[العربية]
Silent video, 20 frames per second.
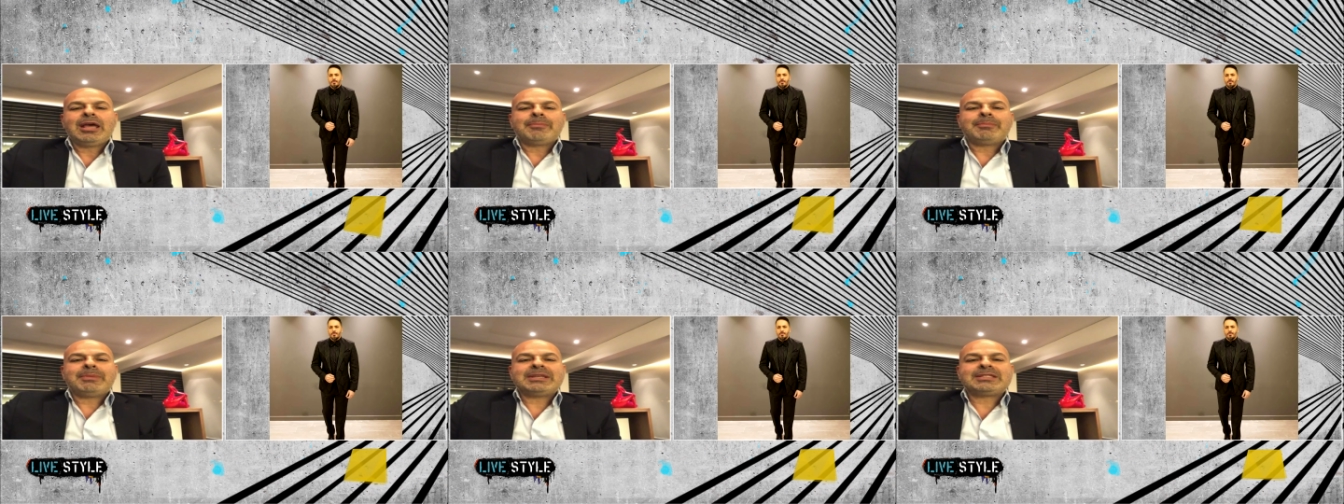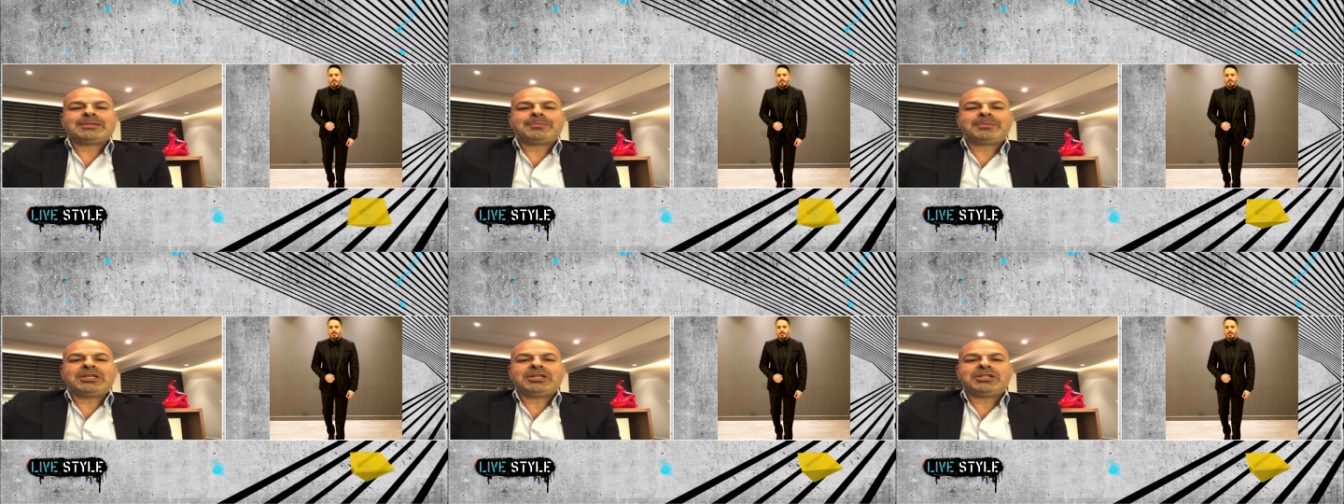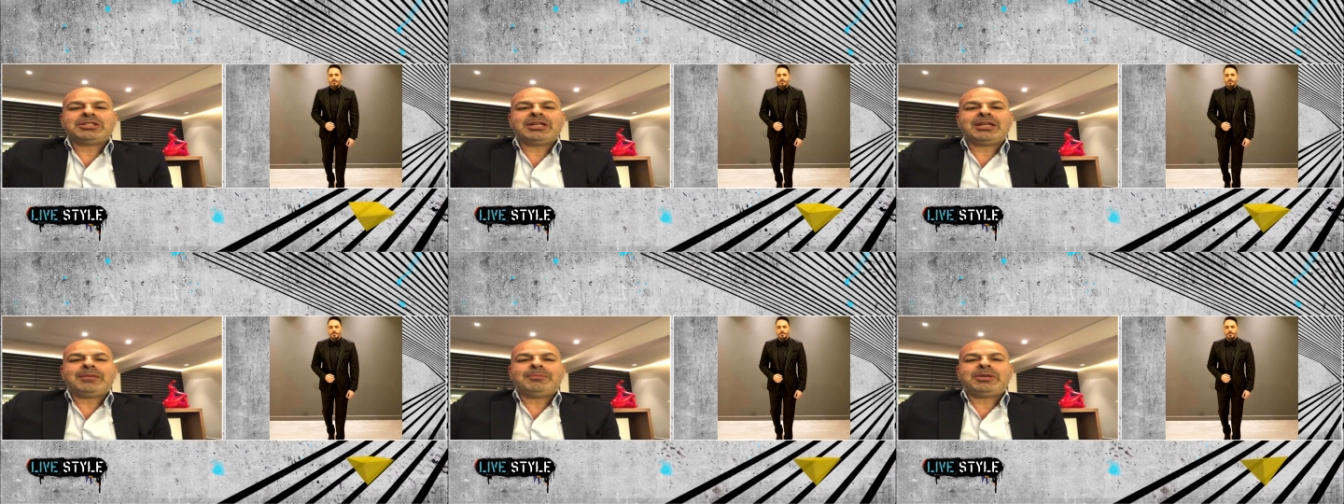بس
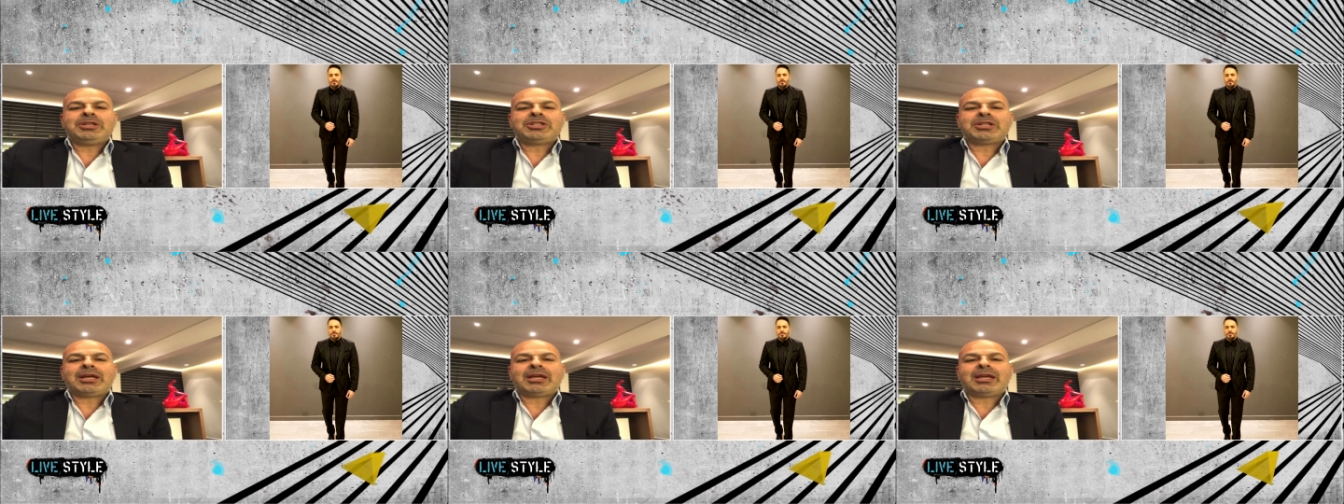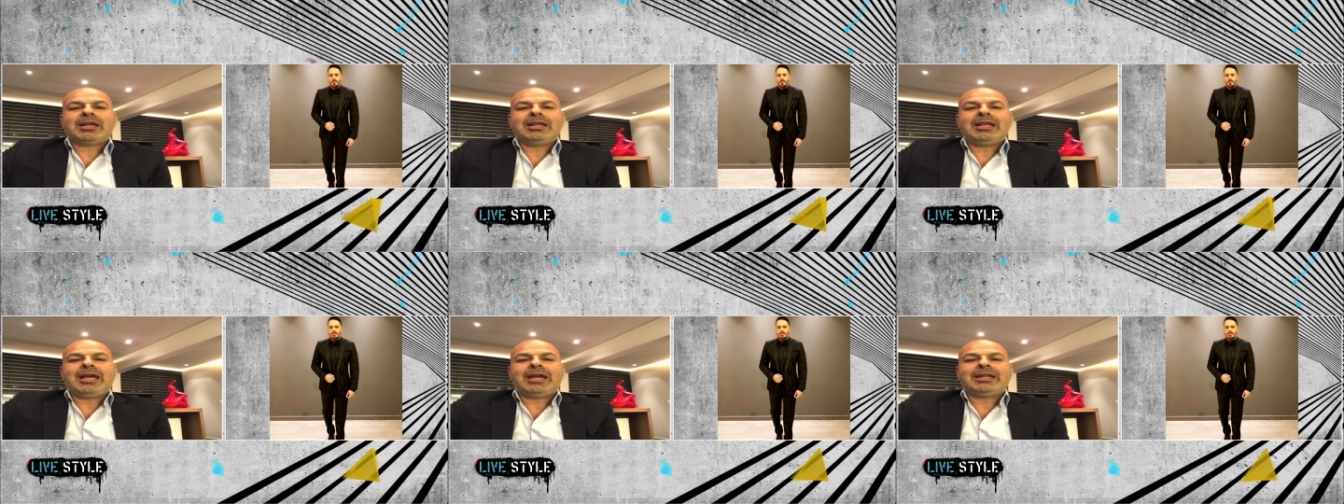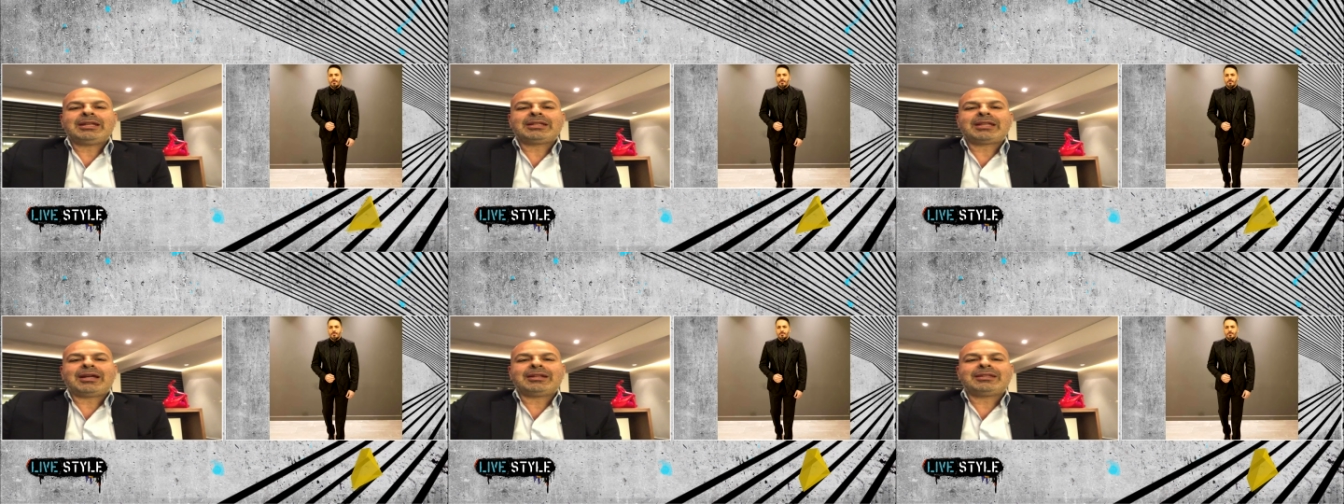بتجي بشكل
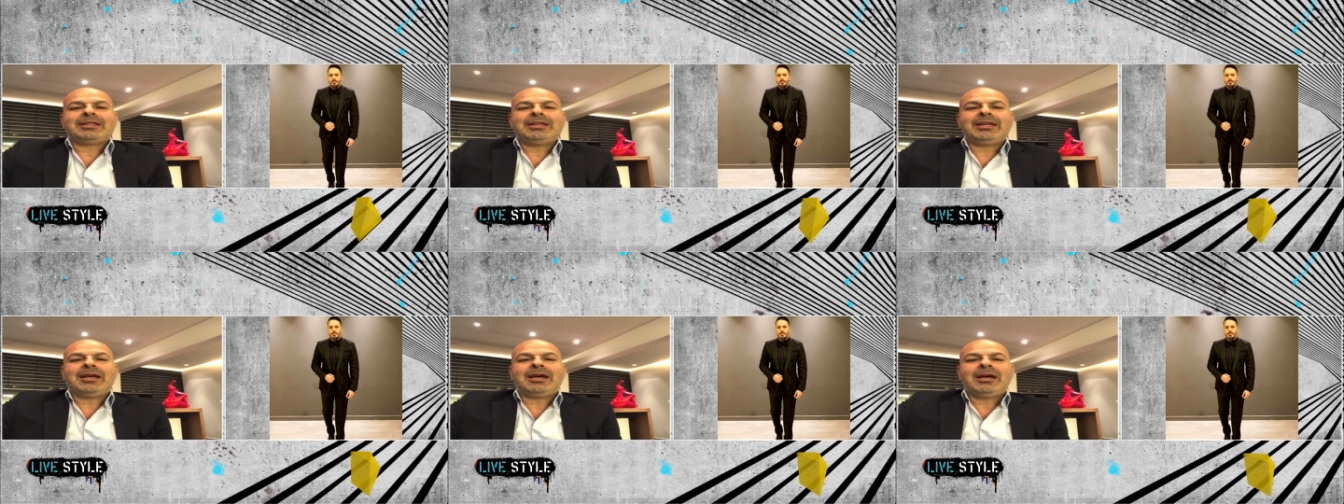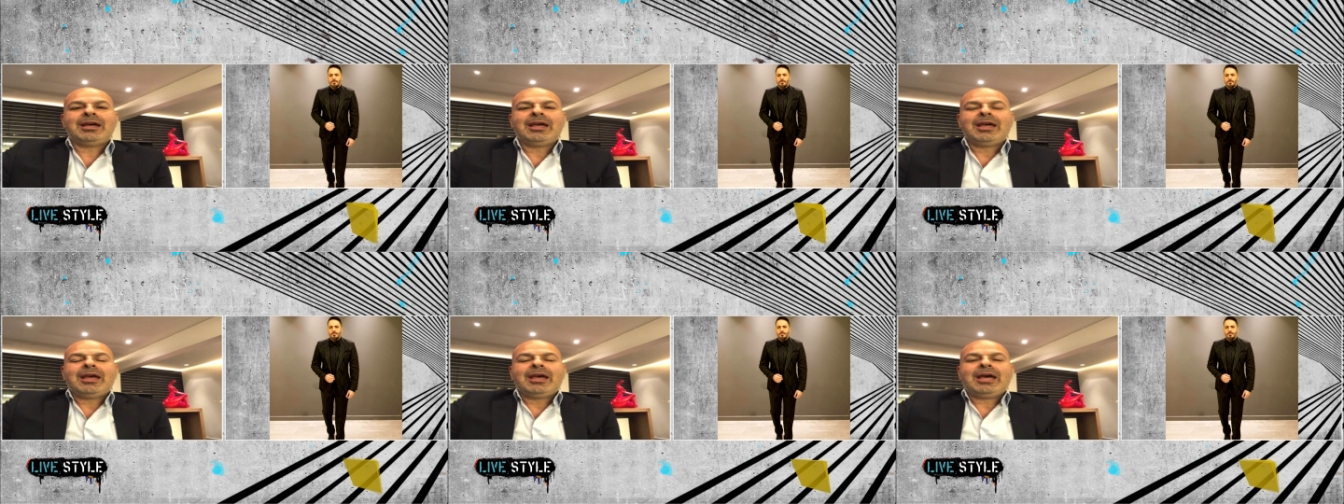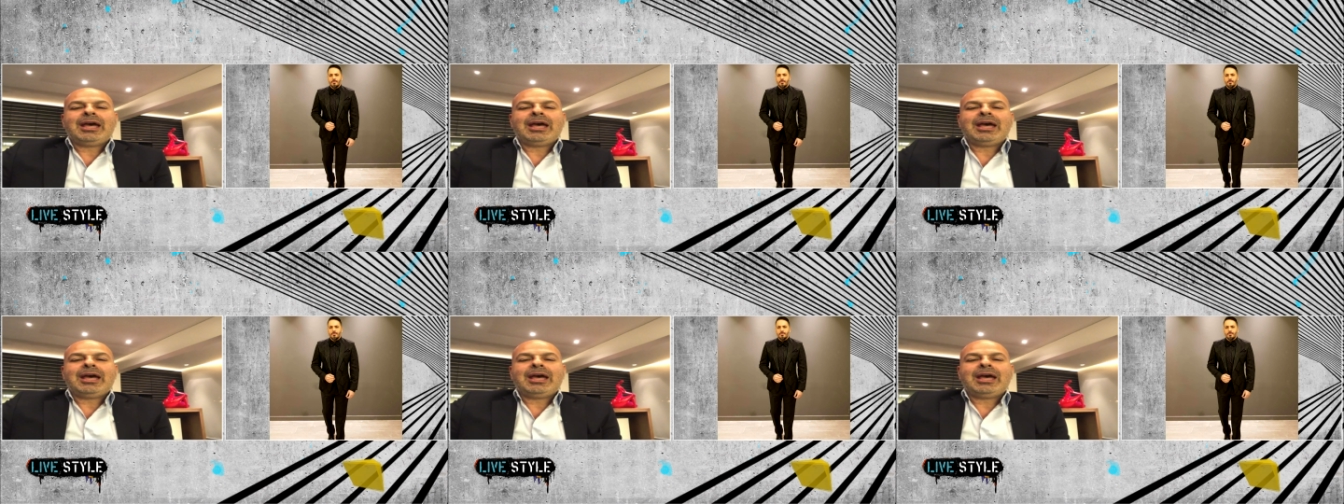يعني تعطيها